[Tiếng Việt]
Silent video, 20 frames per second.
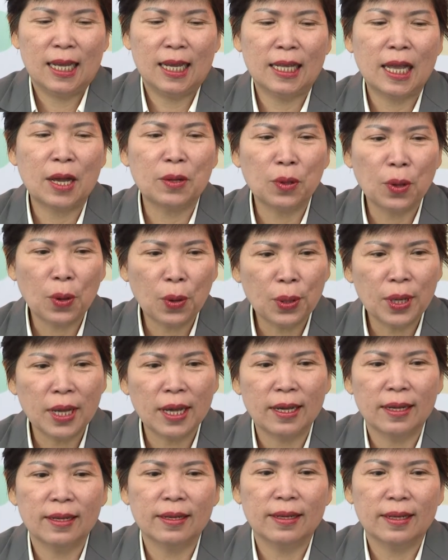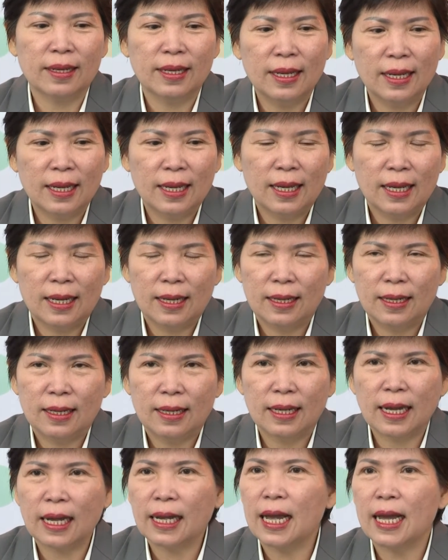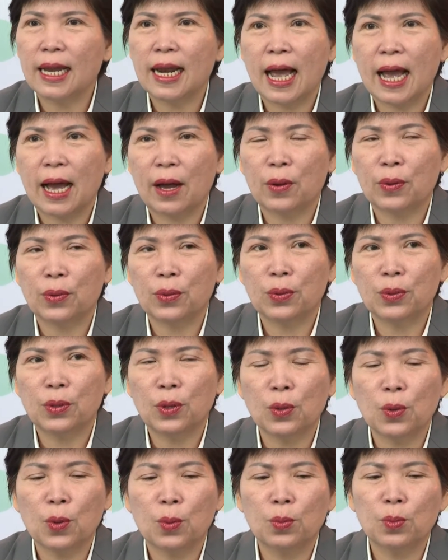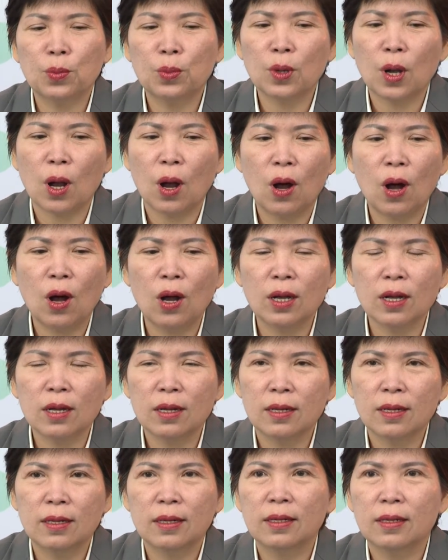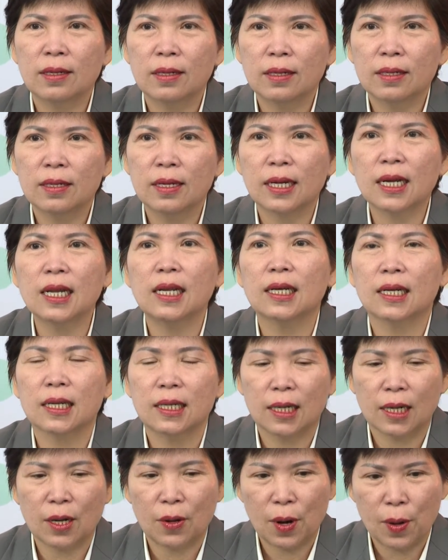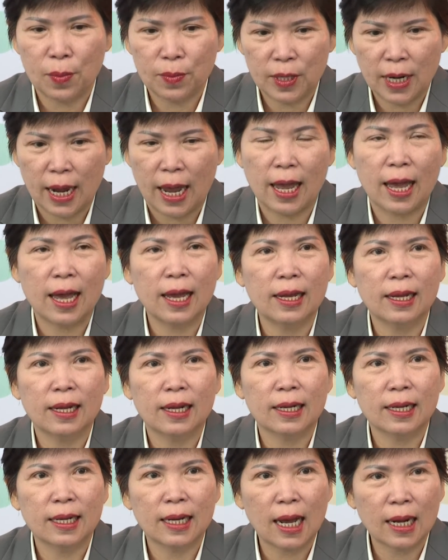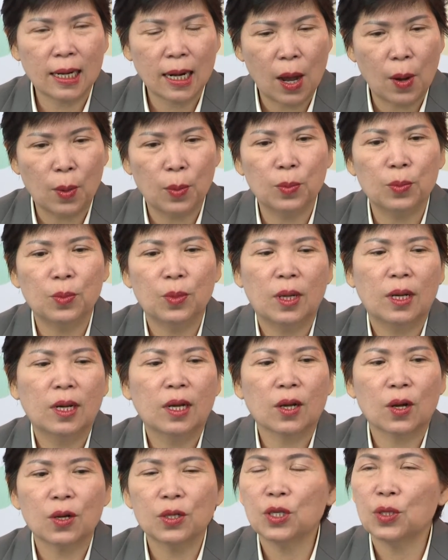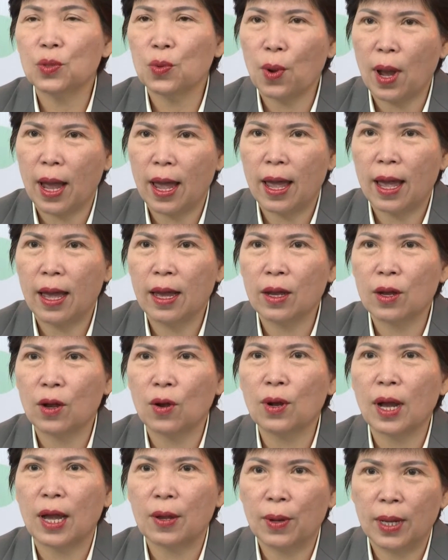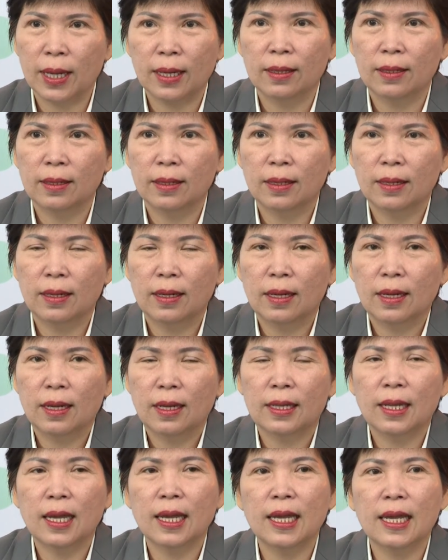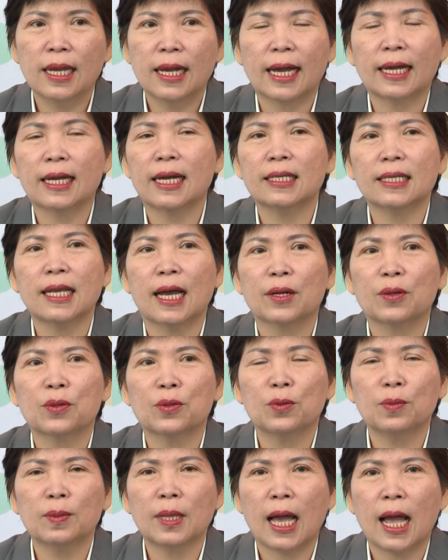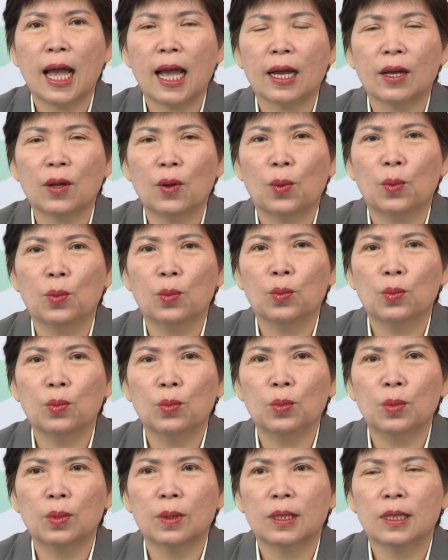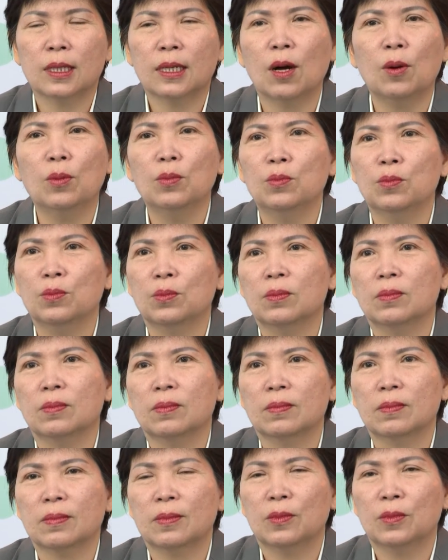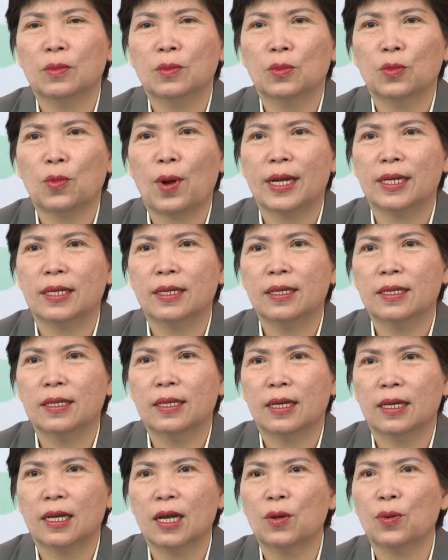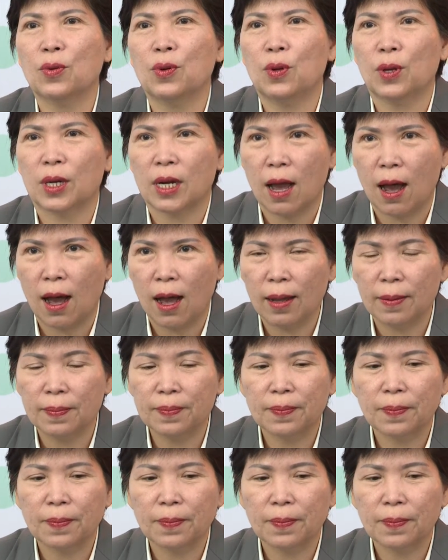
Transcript: Thì theo tôi á, ngành nghề nào nó cũng có những cái lực lượng lao động trẻ năng động, có sức khỏe, có ngoại hình thì ngành khách sạn của chúng ta cũng không ngoại trừ những cái quy luật đó